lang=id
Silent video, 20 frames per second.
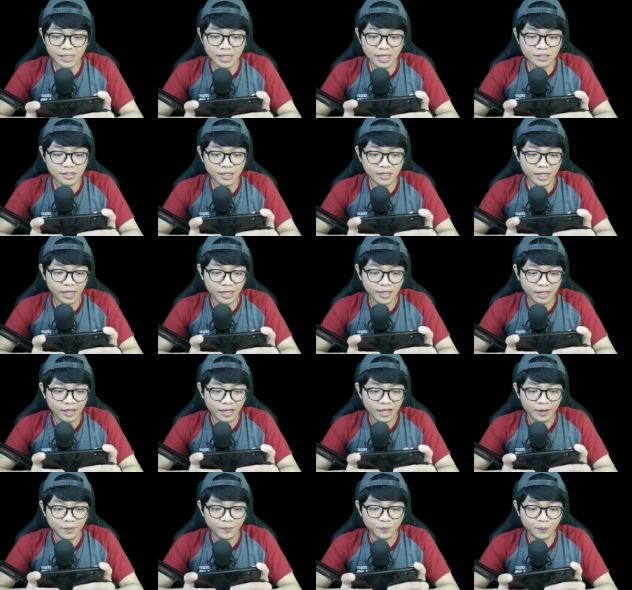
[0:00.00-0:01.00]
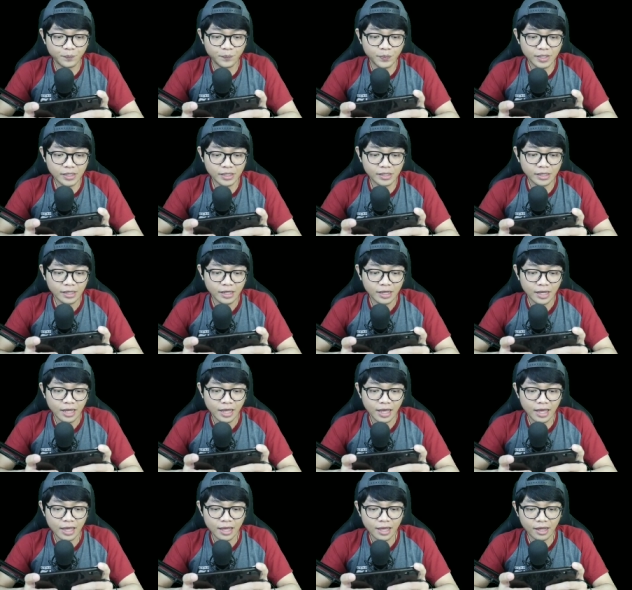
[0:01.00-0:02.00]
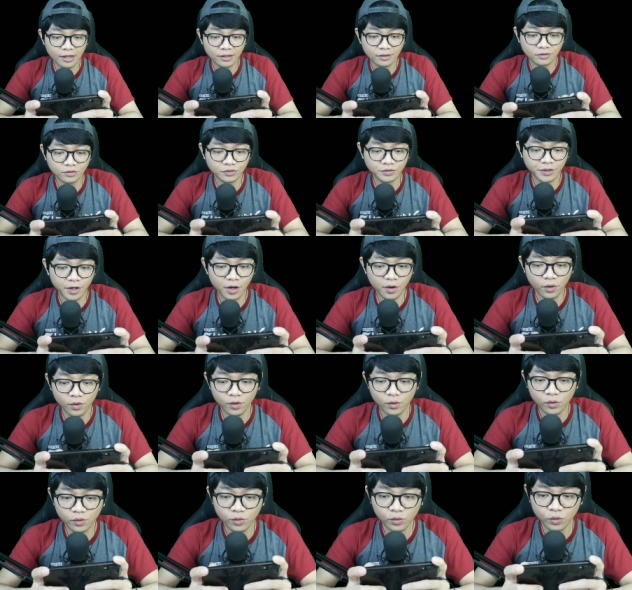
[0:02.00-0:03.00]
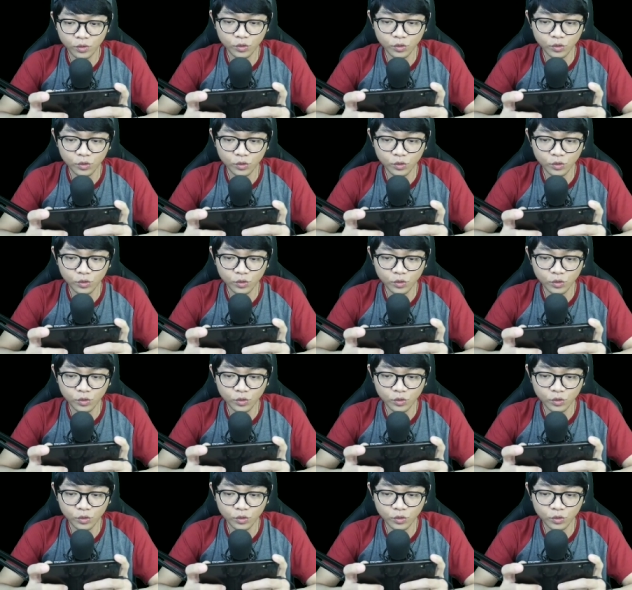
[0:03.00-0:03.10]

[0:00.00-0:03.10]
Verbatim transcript: B aja deh. B Arrow.